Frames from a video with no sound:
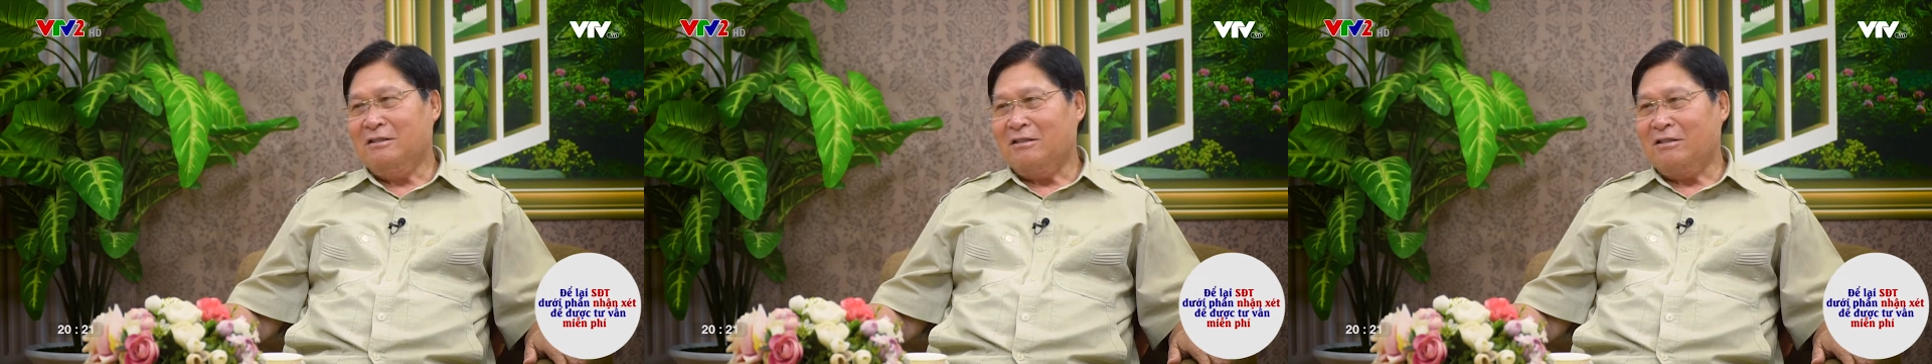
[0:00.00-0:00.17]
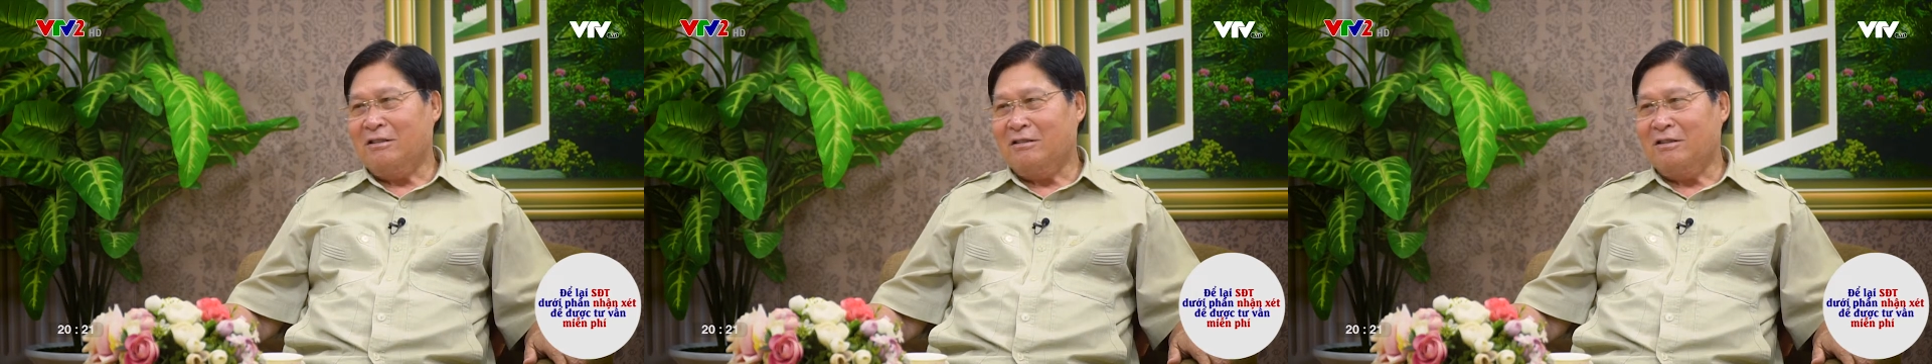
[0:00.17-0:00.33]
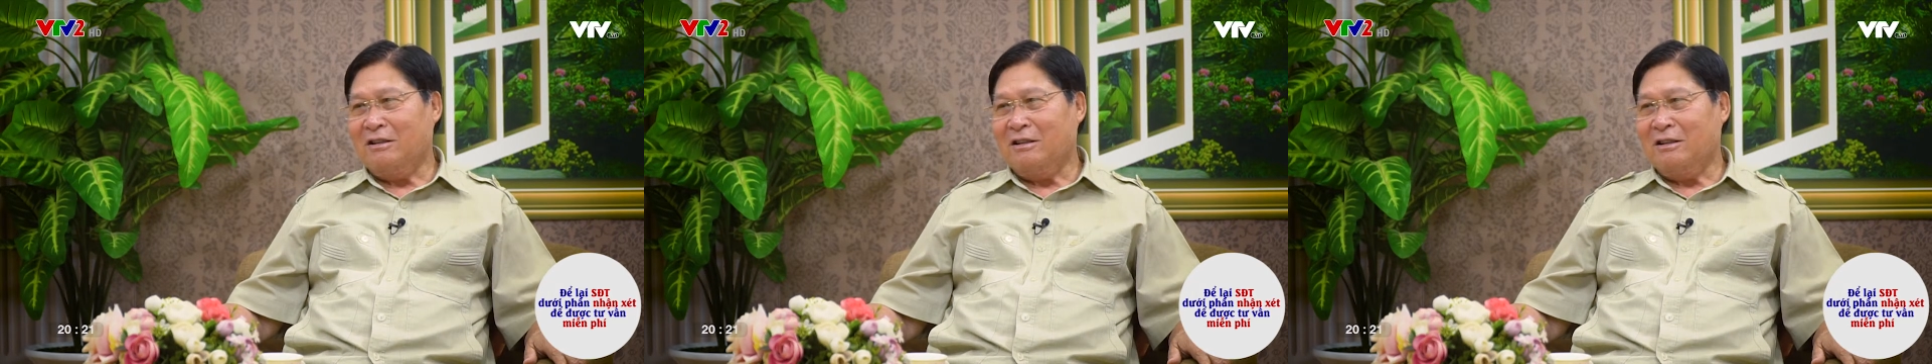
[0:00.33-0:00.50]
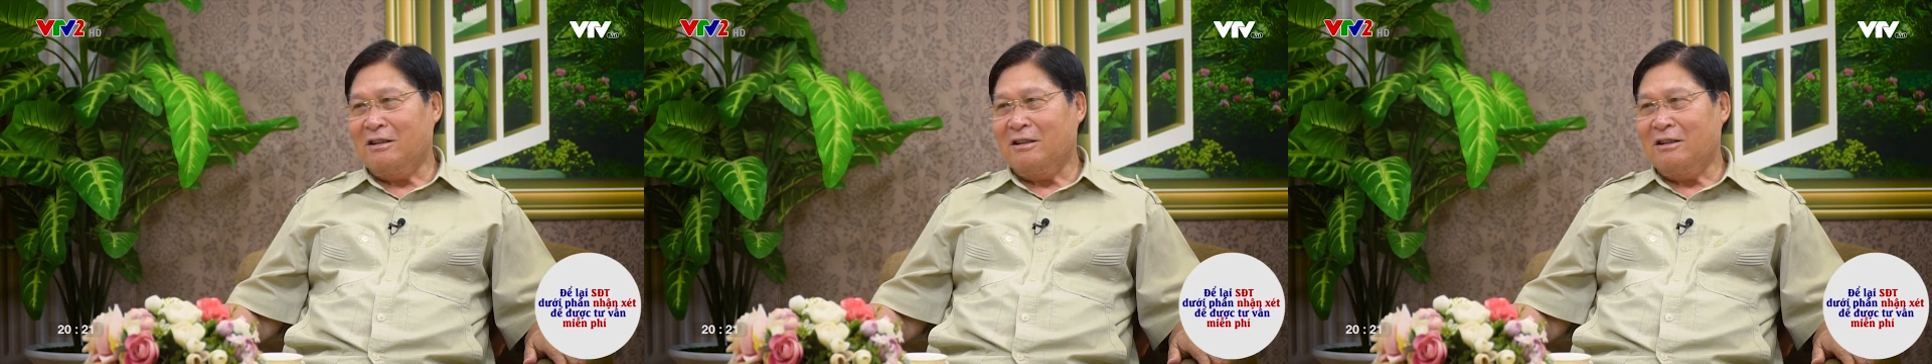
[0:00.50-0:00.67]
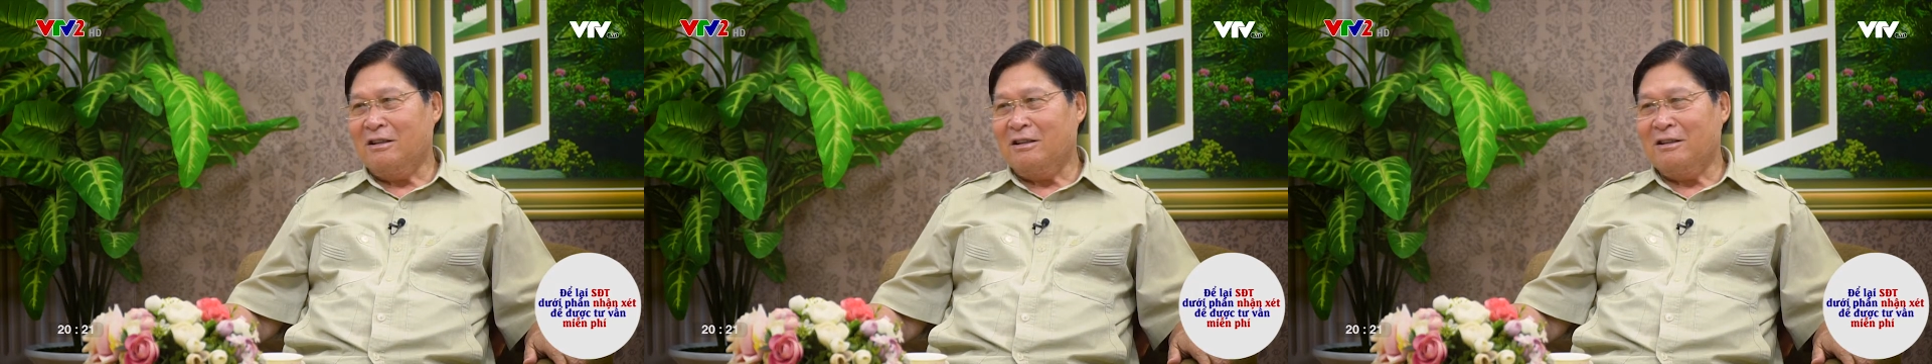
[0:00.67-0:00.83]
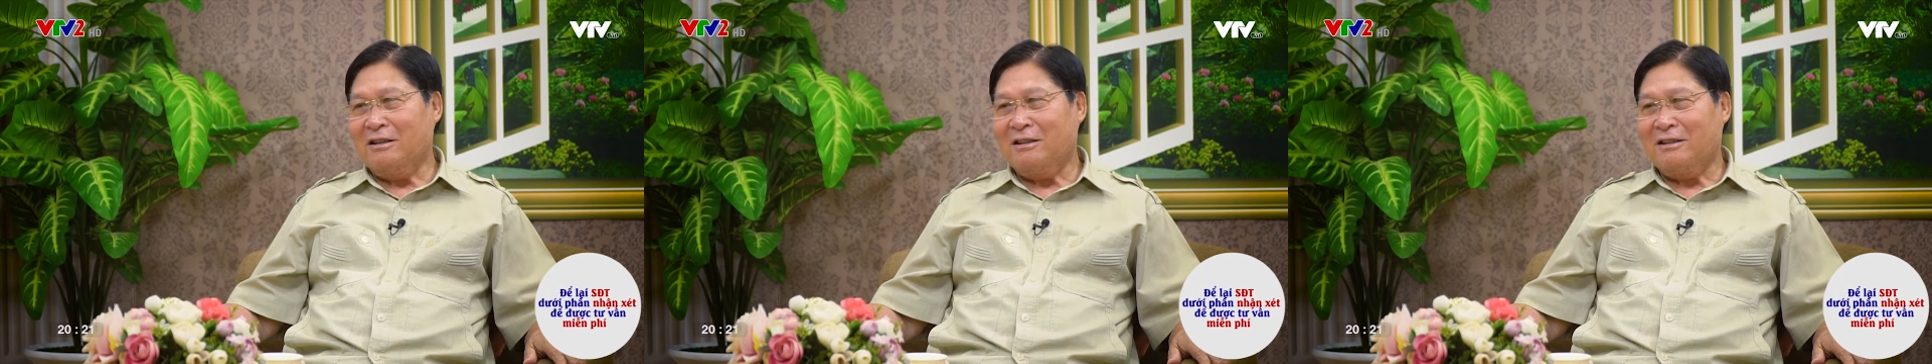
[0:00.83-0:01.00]
có cái,
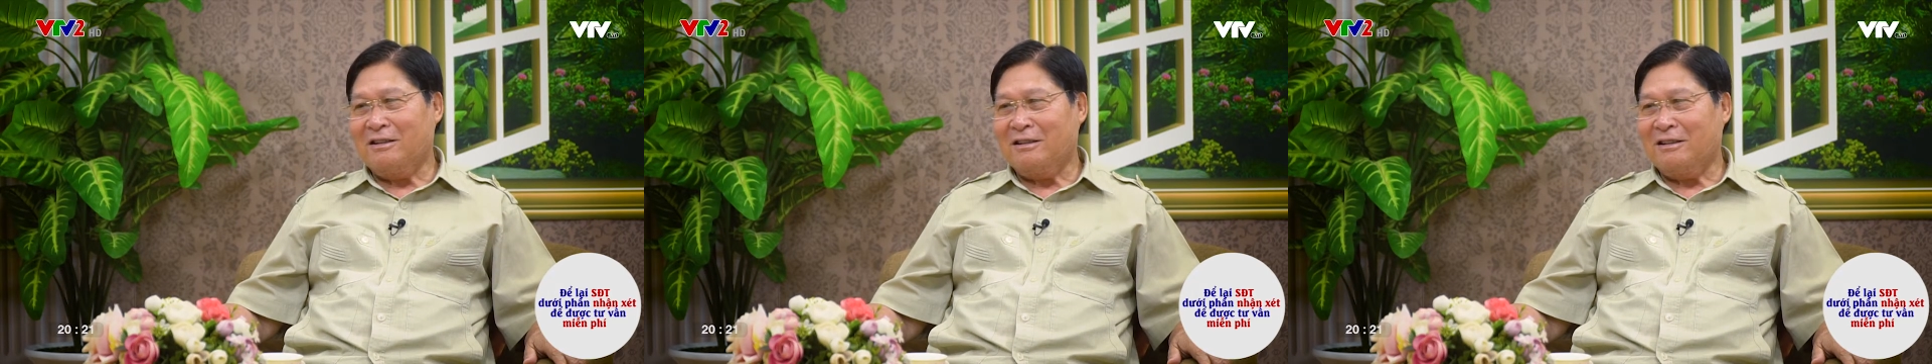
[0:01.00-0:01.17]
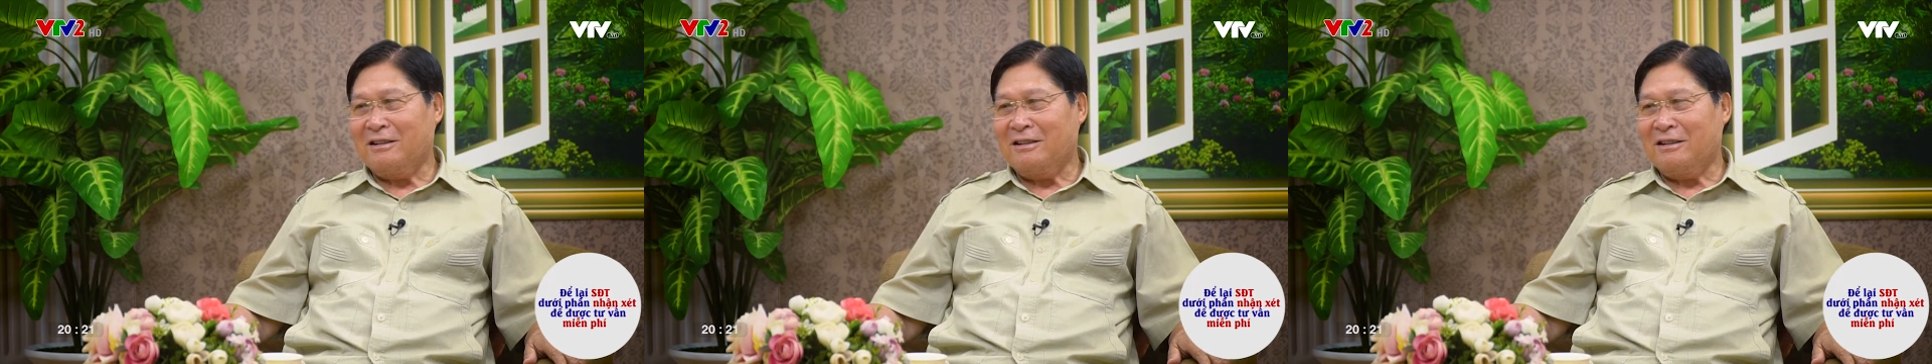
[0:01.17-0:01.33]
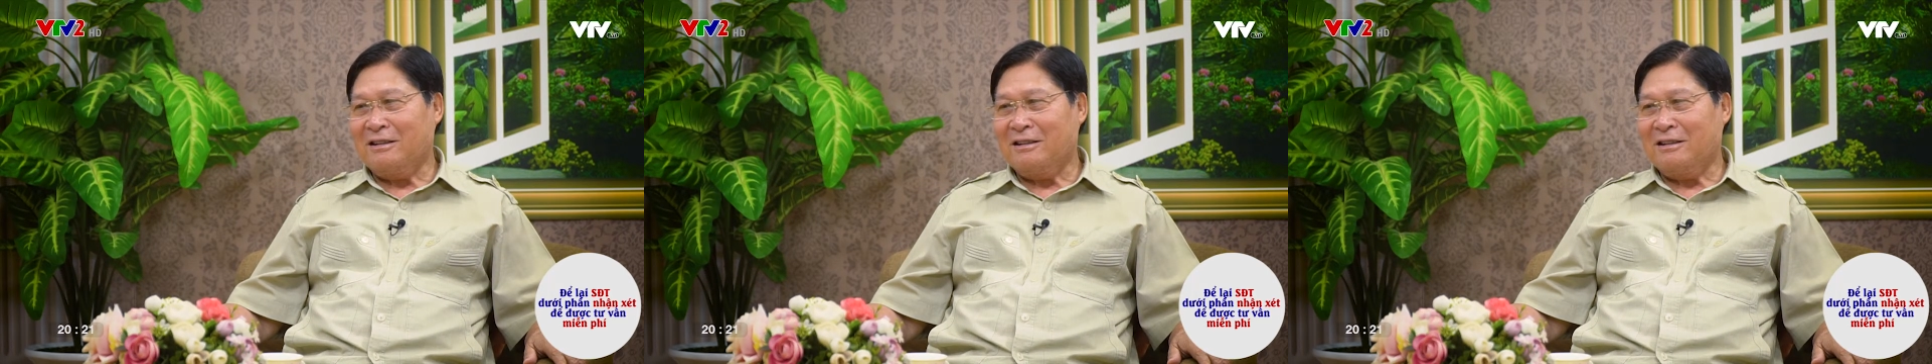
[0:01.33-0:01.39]
cái ờ,